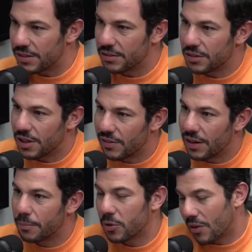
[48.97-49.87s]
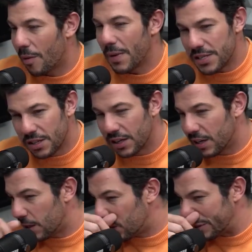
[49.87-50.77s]
Eu tava lá, pô, tava bem de
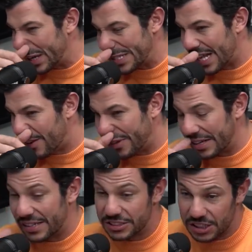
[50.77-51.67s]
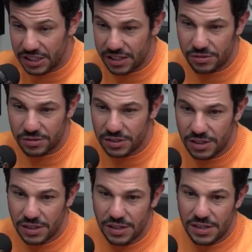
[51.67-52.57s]
grana, gastava dinheiro
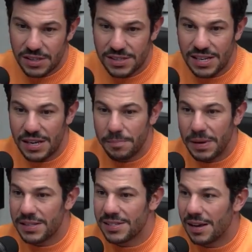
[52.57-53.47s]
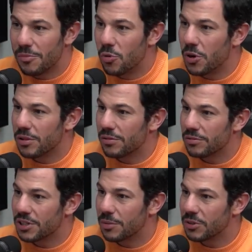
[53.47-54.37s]
sem pensar muito, não
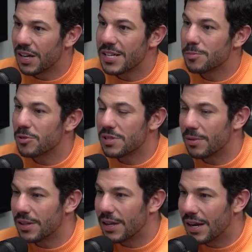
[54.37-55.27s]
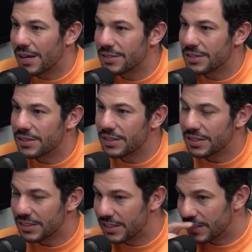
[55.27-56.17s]
tinha muita responsabilidade ali.